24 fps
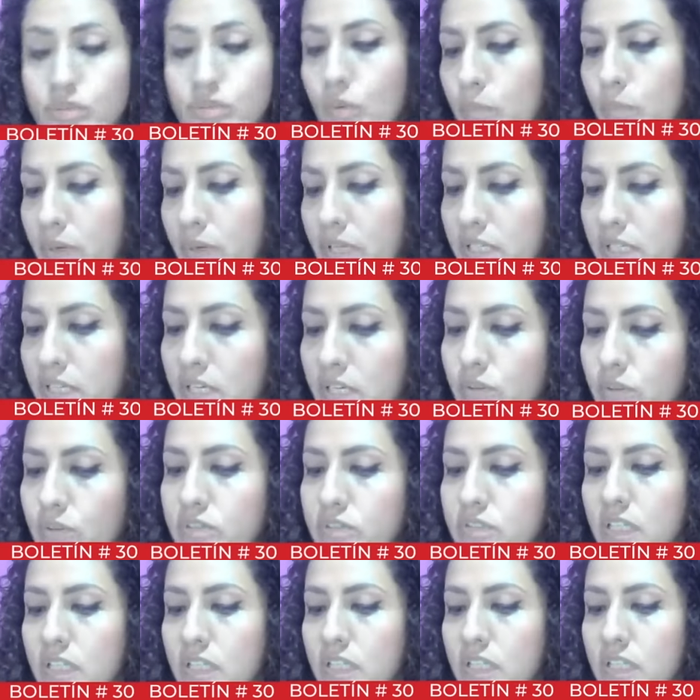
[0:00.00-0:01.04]

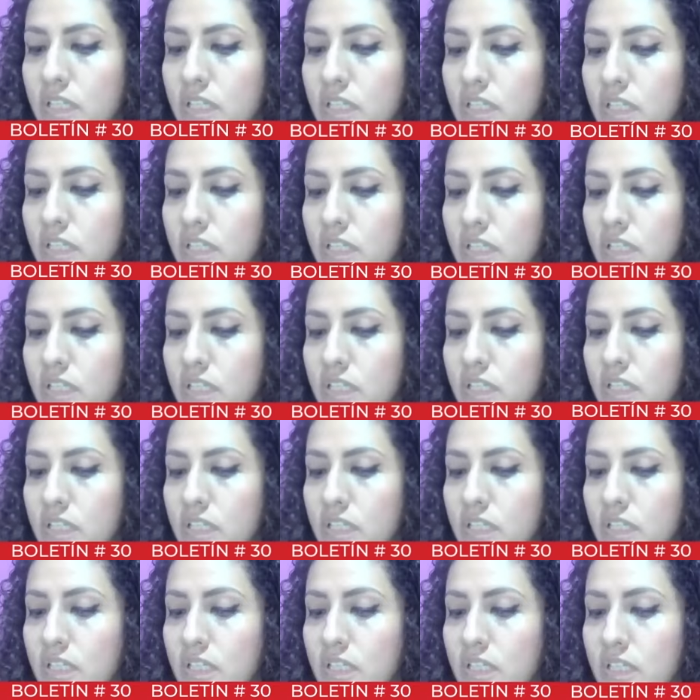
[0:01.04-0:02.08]
compañeros acerca de
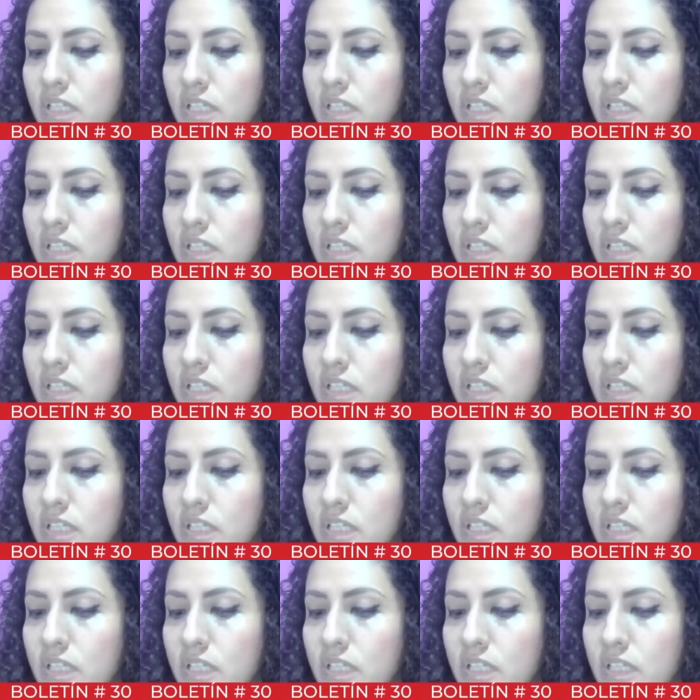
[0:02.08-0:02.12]
la